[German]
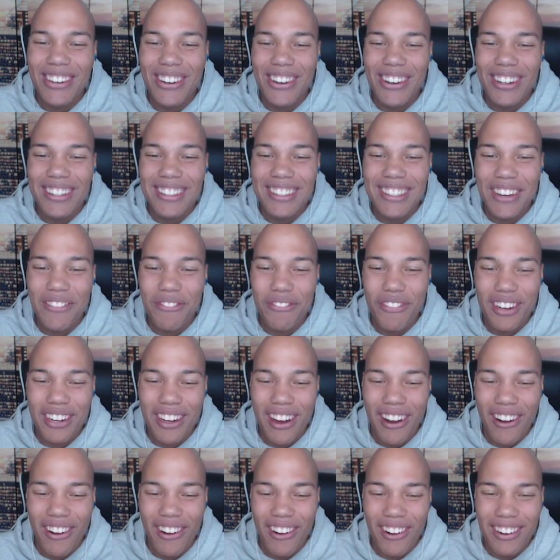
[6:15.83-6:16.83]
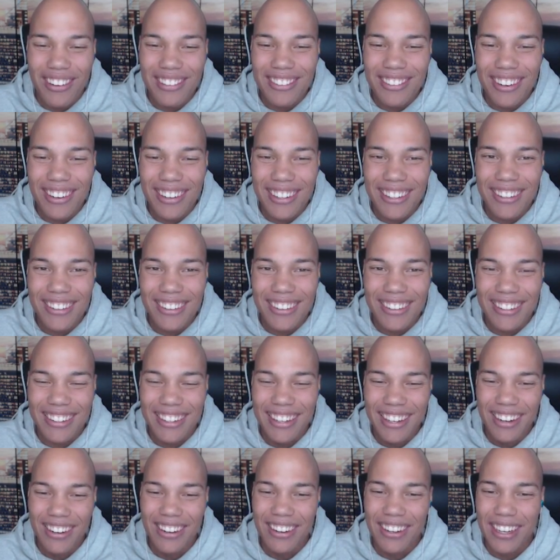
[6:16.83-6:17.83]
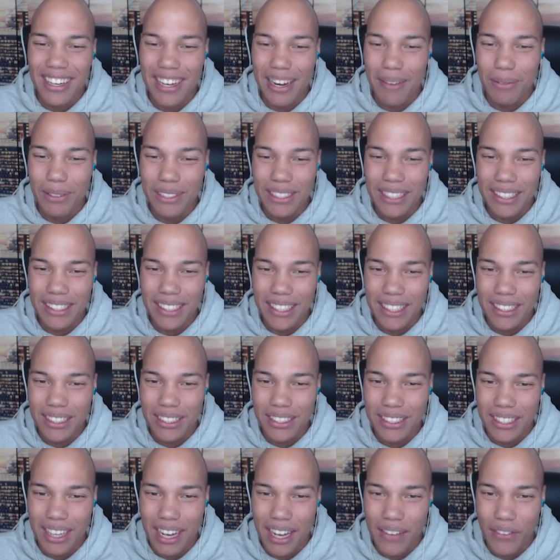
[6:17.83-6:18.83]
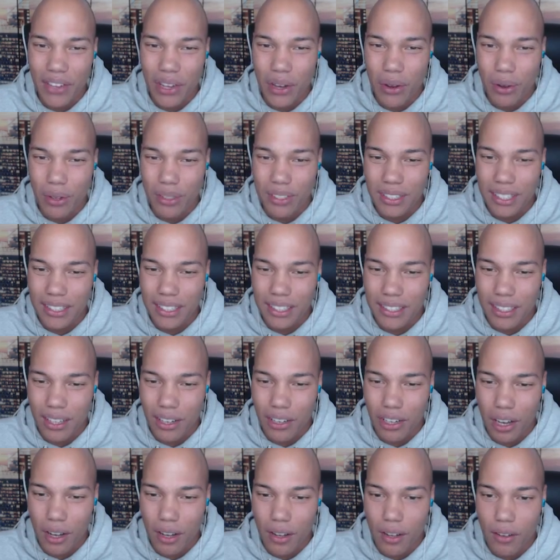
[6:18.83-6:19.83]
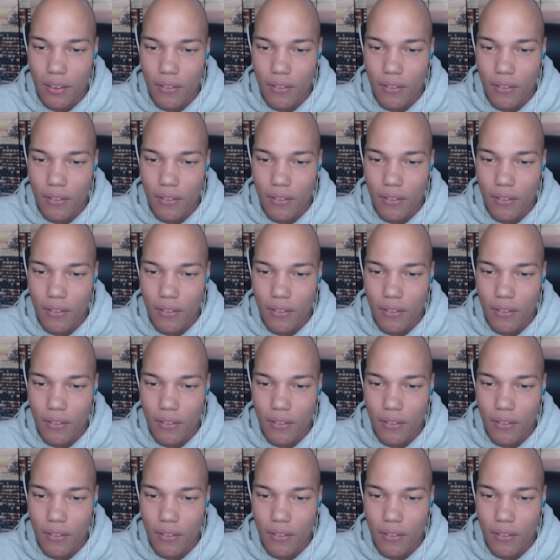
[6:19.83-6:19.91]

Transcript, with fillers: Turn davon auch noch, Junge. Okay, da muss ich nichts zu sagen. Wir gucken uns das jetzt auch noch.